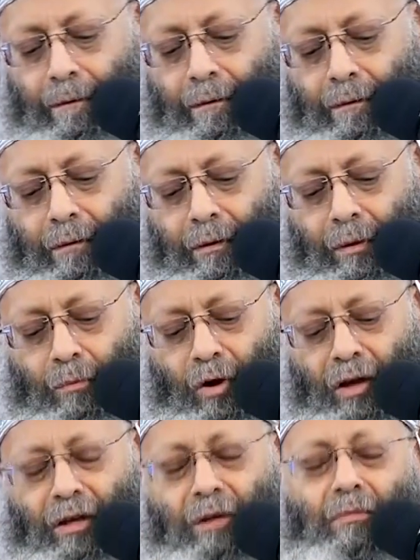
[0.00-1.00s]

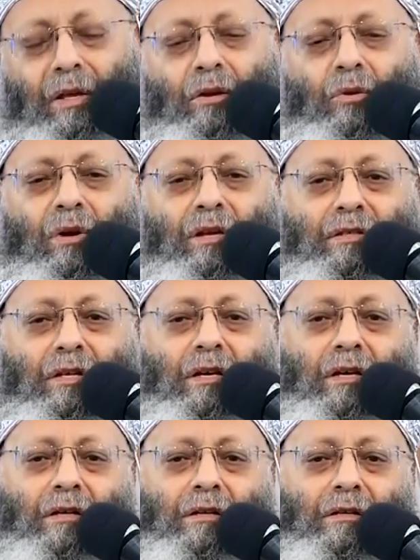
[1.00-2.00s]
معلمنا لقى ذكر
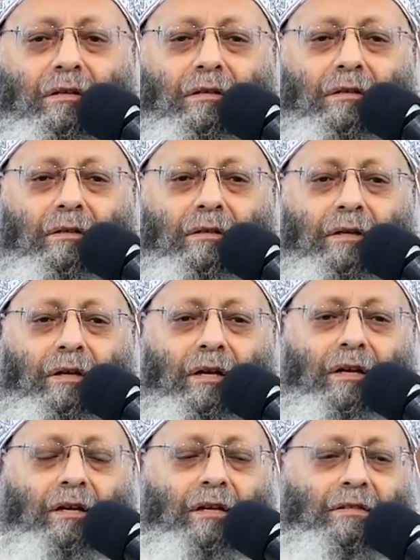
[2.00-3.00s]

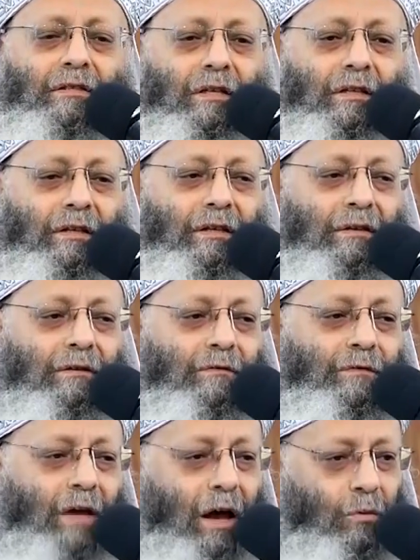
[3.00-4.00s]
القصة دي في
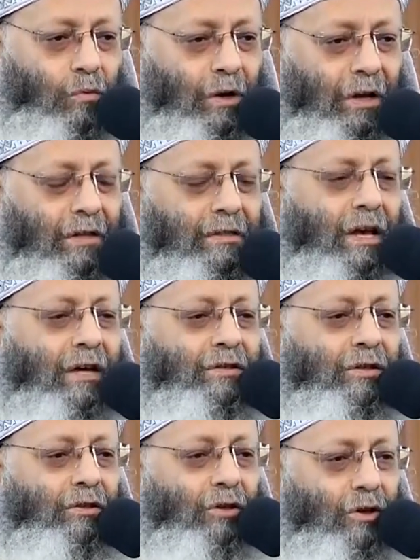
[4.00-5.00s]
أول أصح
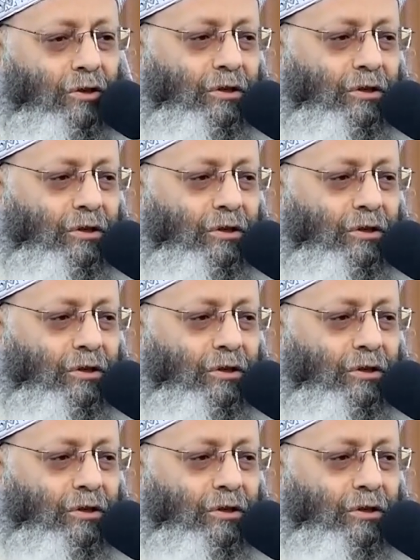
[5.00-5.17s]
16